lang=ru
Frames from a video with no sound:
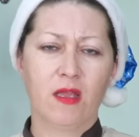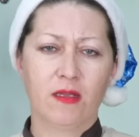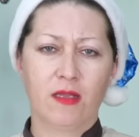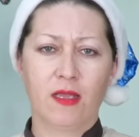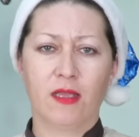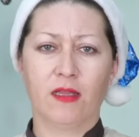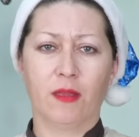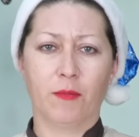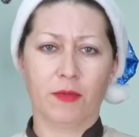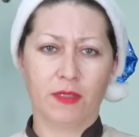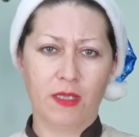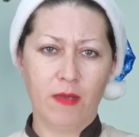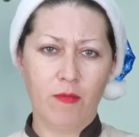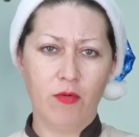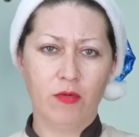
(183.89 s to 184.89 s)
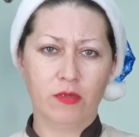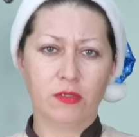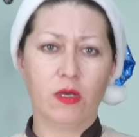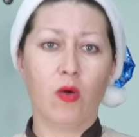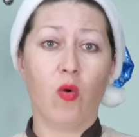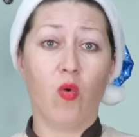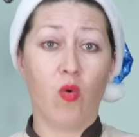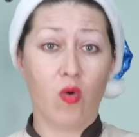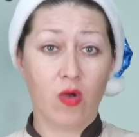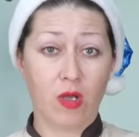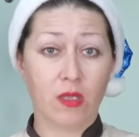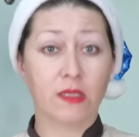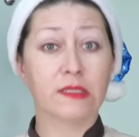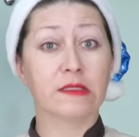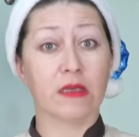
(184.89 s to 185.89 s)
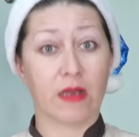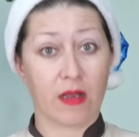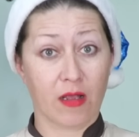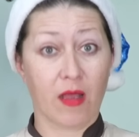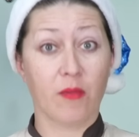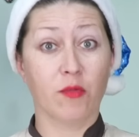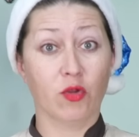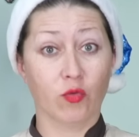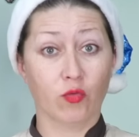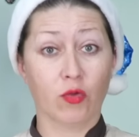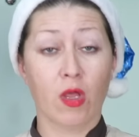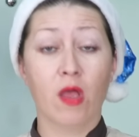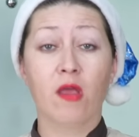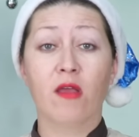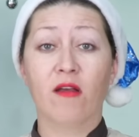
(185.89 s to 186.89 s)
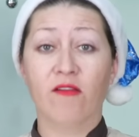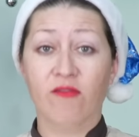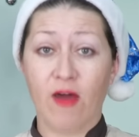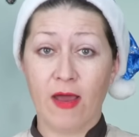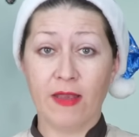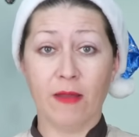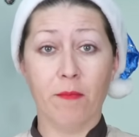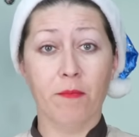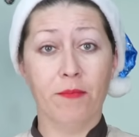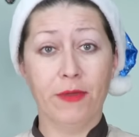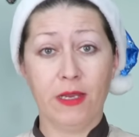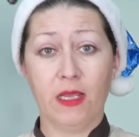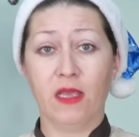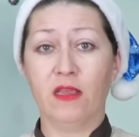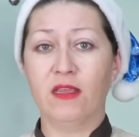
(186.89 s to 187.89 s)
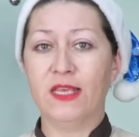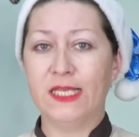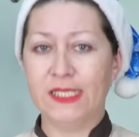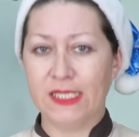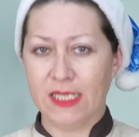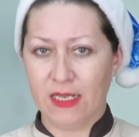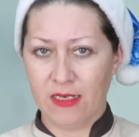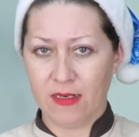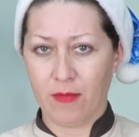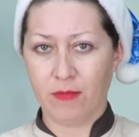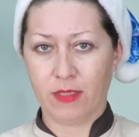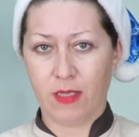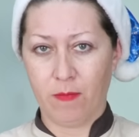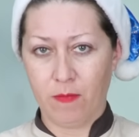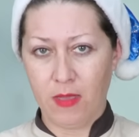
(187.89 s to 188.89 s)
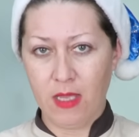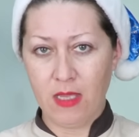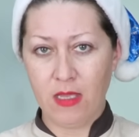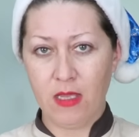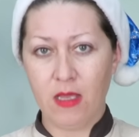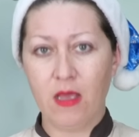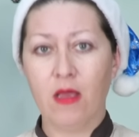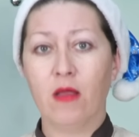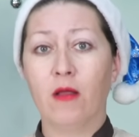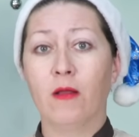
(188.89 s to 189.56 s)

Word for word: На это потребуется около 40 минут. Варим при несильном кипении,